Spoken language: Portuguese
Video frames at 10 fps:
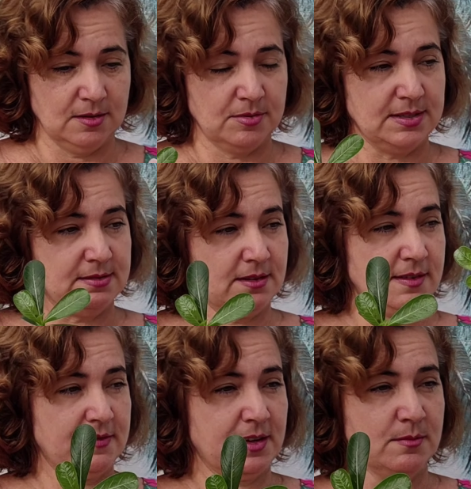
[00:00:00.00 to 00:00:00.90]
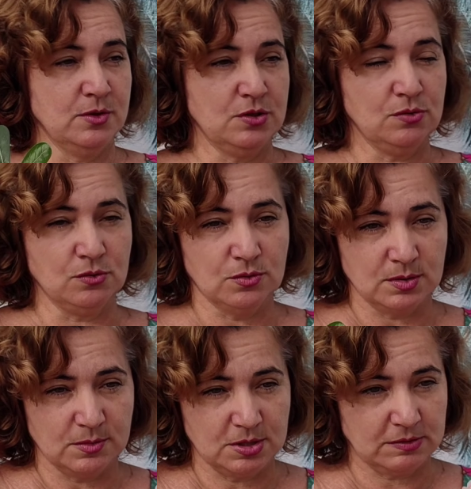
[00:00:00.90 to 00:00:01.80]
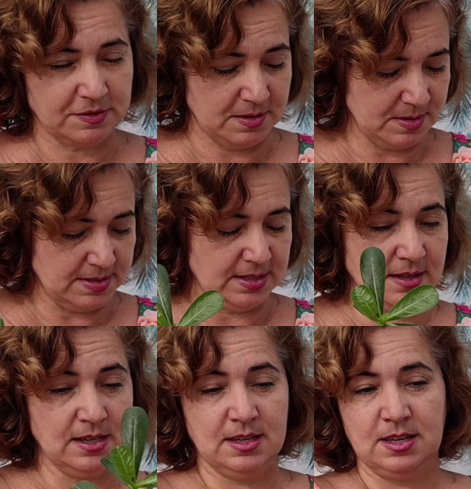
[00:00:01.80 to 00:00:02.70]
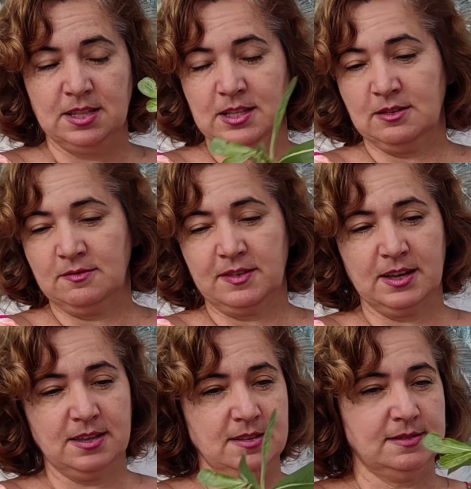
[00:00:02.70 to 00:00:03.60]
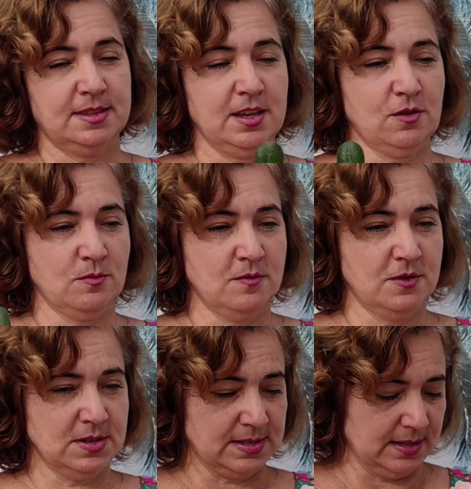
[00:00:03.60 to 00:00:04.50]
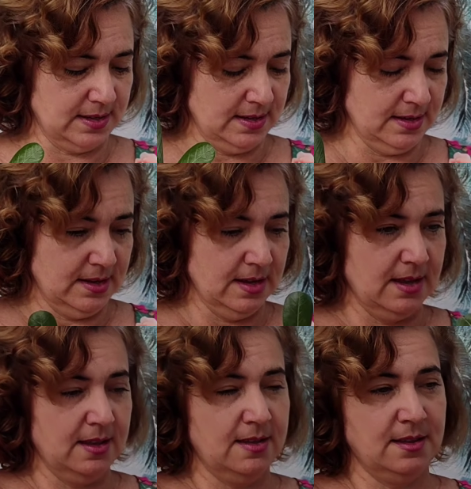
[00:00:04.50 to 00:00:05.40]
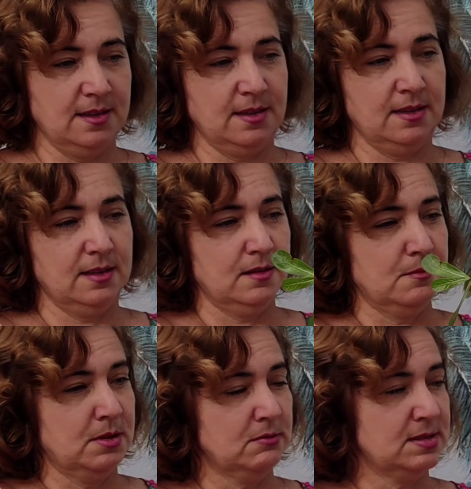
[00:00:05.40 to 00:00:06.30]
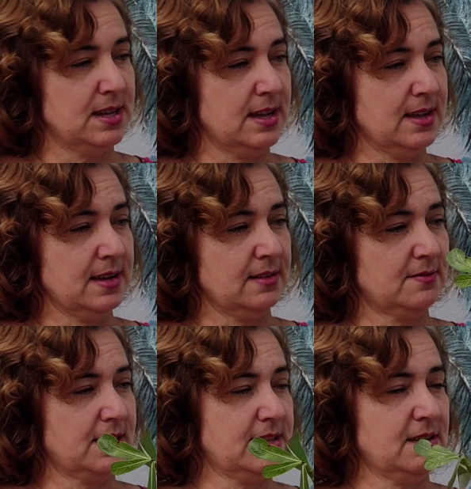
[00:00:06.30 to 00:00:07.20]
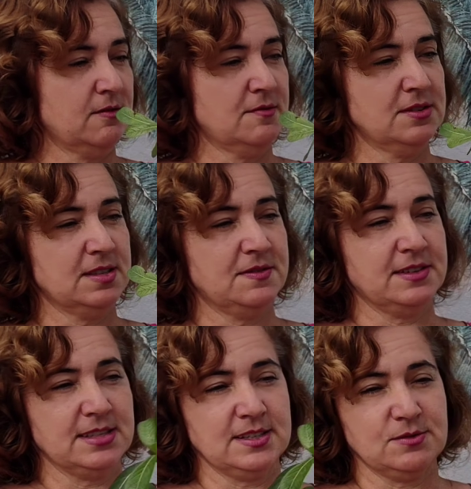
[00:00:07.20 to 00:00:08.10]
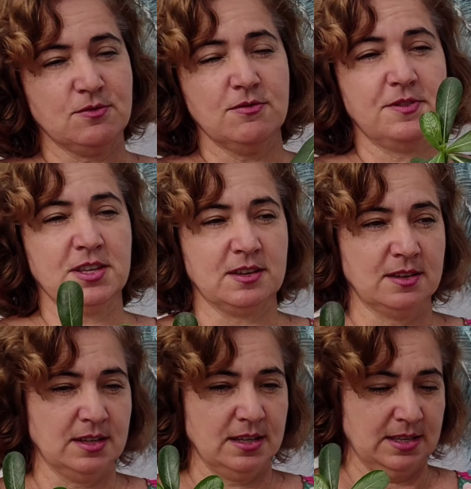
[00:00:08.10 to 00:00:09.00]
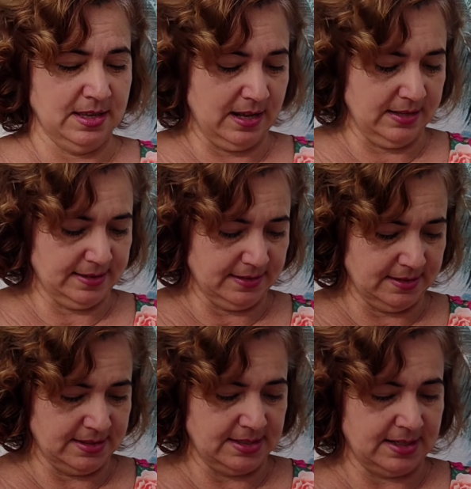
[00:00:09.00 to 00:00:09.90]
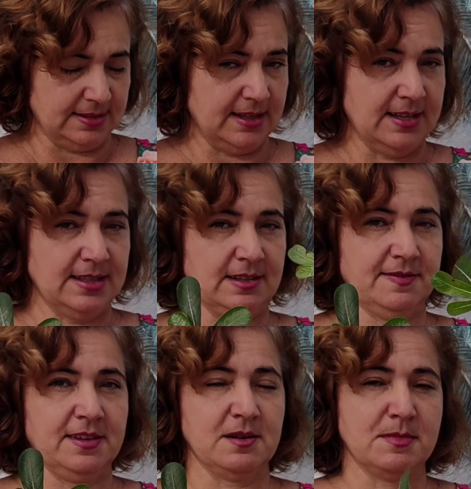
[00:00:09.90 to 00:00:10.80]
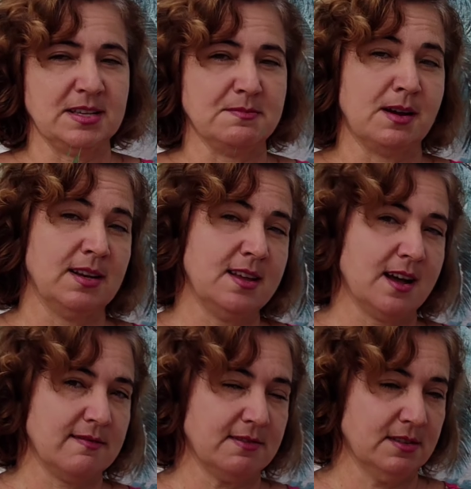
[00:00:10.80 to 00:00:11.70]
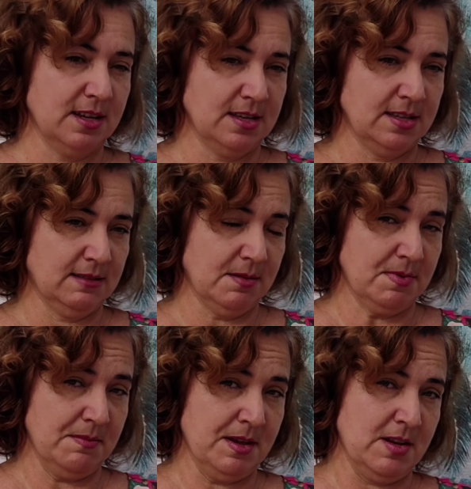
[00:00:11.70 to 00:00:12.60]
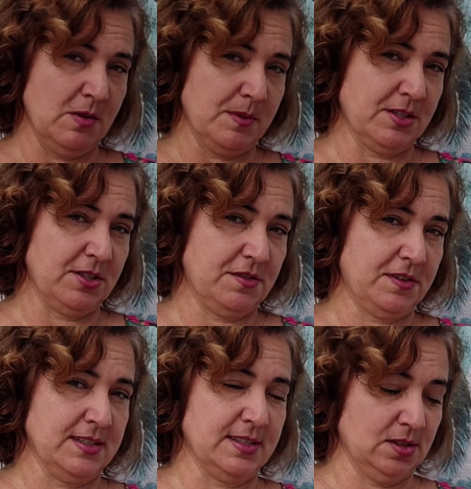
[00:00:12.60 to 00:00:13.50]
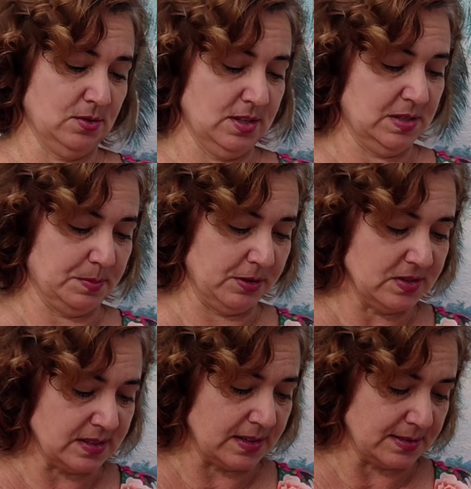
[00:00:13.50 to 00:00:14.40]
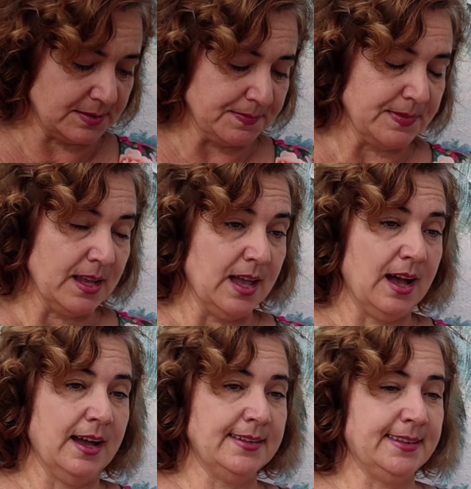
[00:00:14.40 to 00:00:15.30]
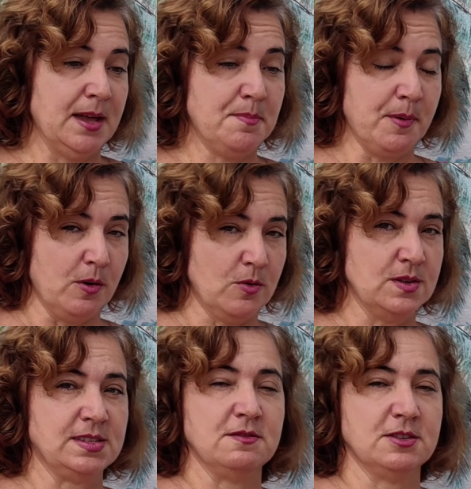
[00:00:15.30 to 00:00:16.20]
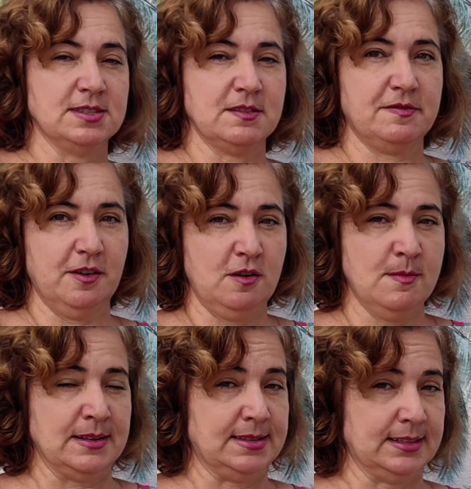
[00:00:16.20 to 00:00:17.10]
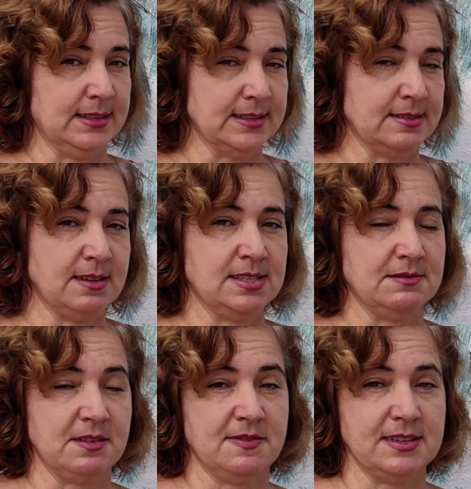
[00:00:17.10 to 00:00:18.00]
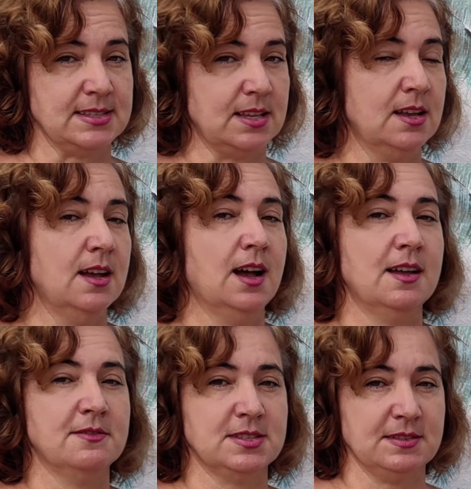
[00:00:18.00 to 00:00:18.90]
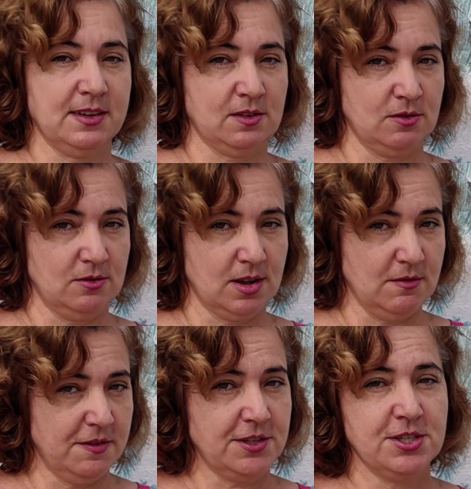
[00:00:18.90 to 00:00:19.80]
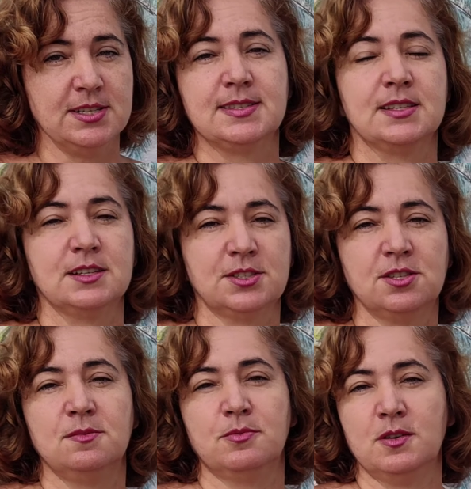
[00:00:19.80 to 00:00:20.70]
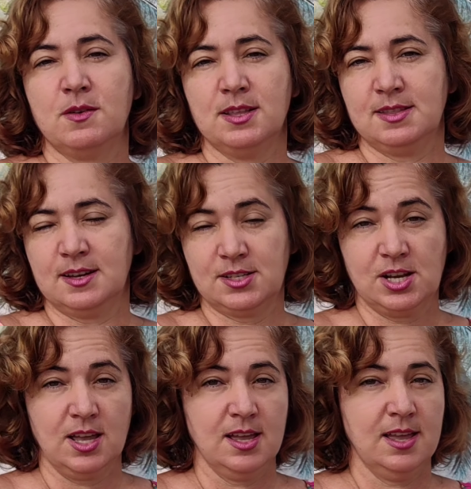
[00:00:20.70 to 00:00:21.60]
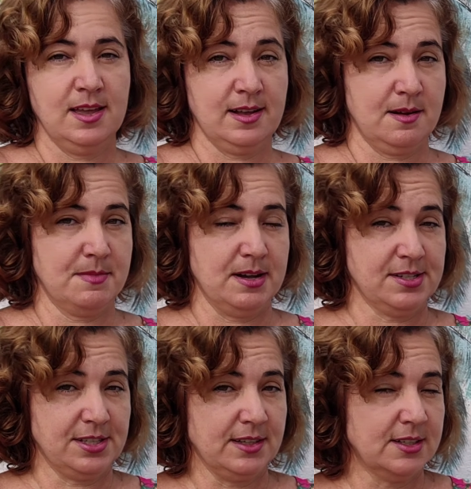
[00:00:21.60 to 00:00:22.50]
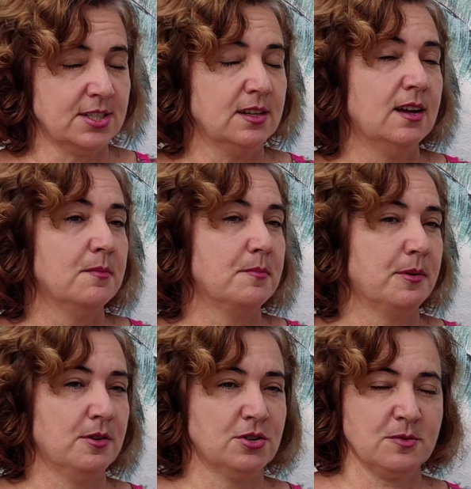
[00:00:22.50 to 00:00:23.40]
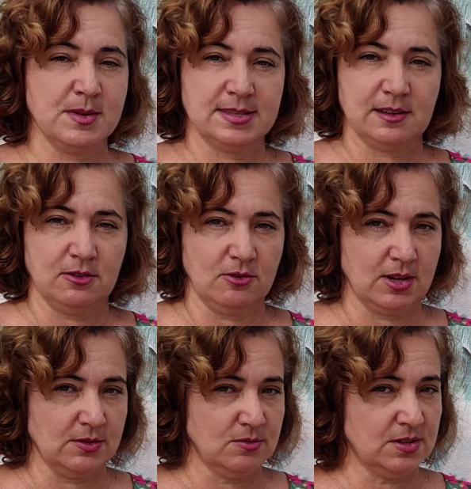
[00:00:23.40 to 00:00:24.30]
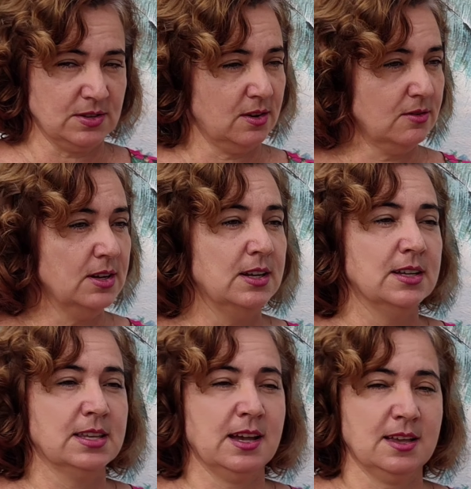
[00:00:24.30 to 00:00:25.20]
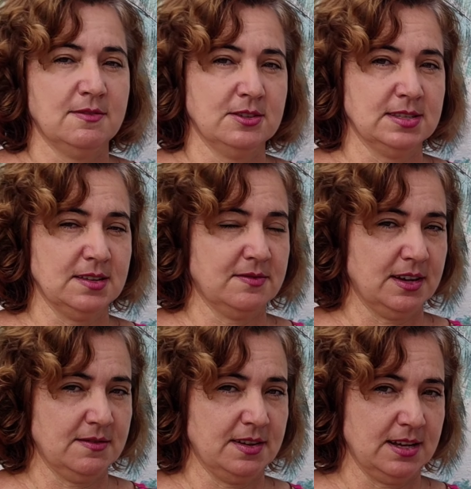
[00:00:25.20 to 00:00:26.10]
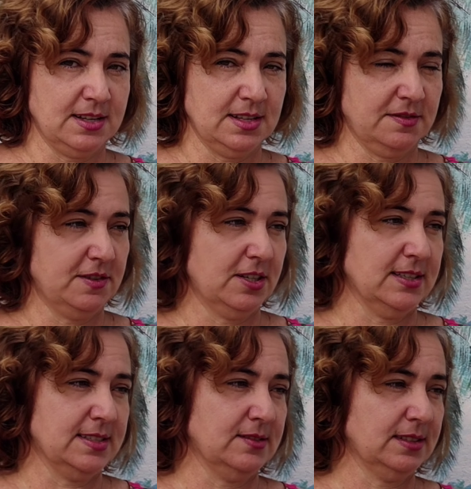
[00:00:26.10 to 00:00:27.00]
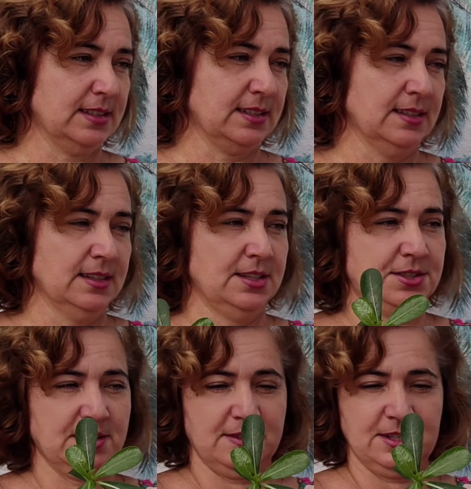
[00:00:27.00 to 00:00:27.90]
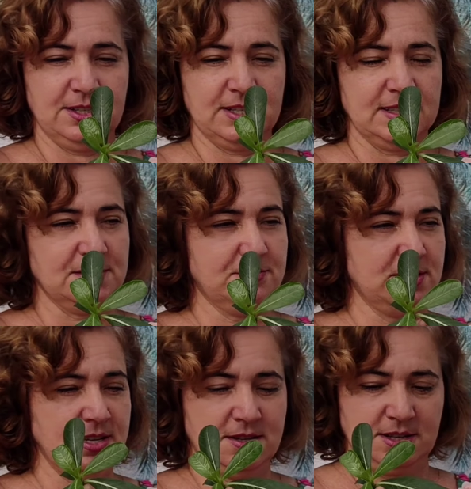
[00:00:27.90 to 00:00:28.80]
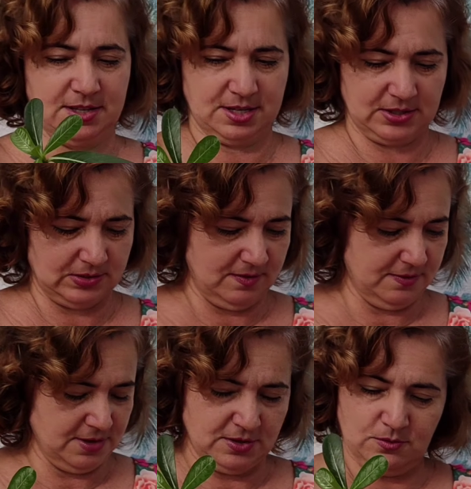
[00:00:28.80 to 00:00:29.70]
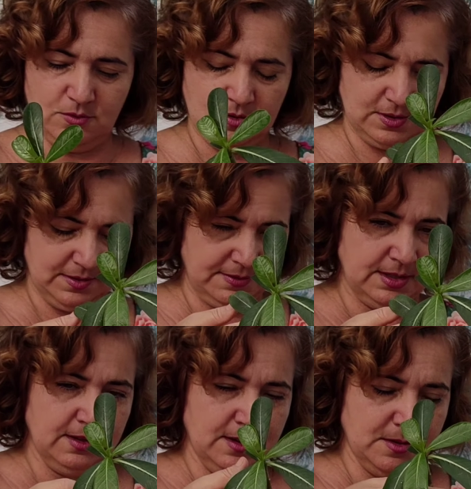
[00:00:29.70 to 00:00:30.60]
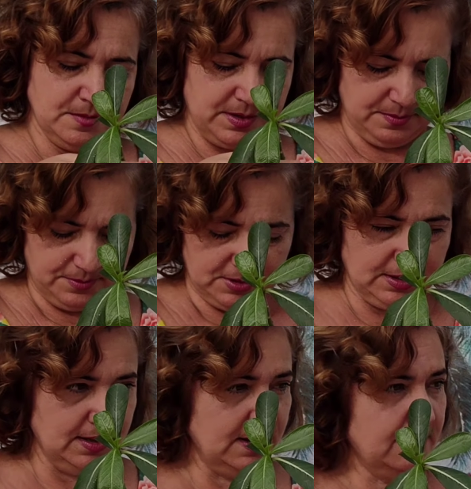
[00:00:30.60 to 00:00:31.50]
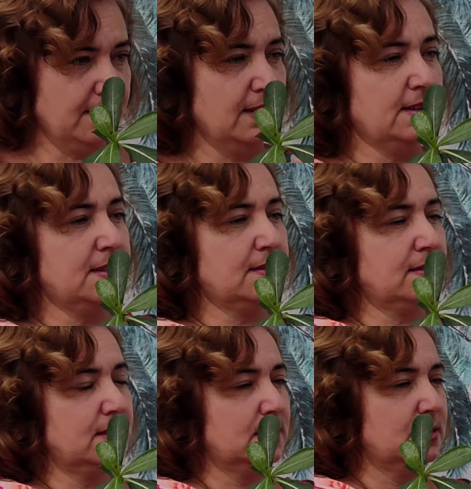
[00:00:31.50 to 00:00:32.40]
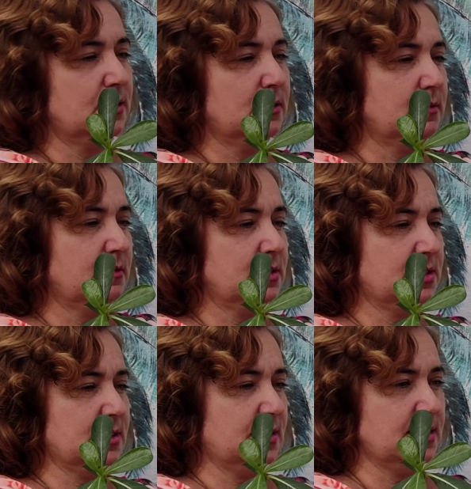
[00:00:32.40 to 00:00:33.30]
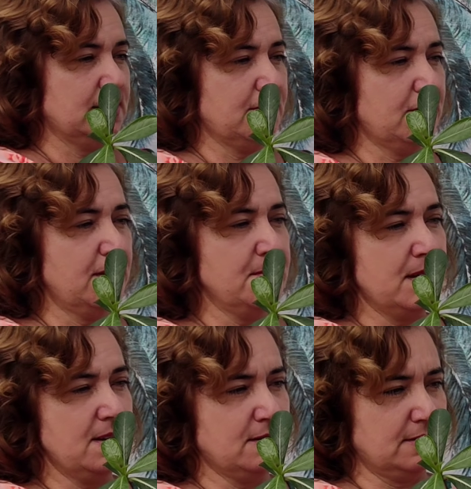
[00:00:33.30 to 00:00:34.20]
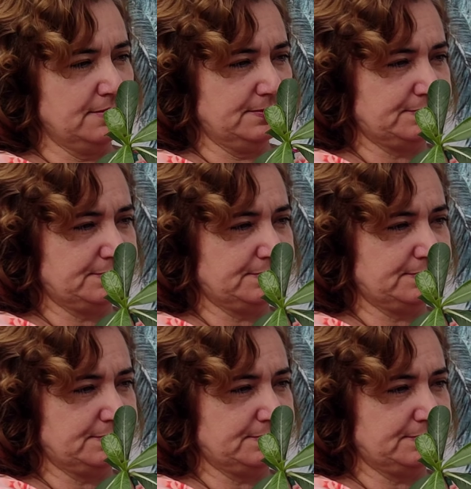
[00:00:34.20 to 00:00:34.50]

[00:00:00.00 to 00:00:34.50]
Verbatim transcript: Porque senão ela vai ficar muito dura, muito firmezinha e não vai ter como você é, manusear ela, não vai ter como você fazer as curvinhas. E ela estando desidratada, ela fica mais maleável. Então é bem melhor para a gente fazer todo esse processo. Aí depois que você forma a trança, o que, que você vai fazer? Aí você vai colocar um fertilizante de boa qualidade, regar bastante, pode começar a colocar no sol e aí você vai ver a linda floração dela. A gente ainda vai tirar essas folhinhas, gente, deixar só a folhinha do olho, né? Para poder ela ainda desenvolver melhor.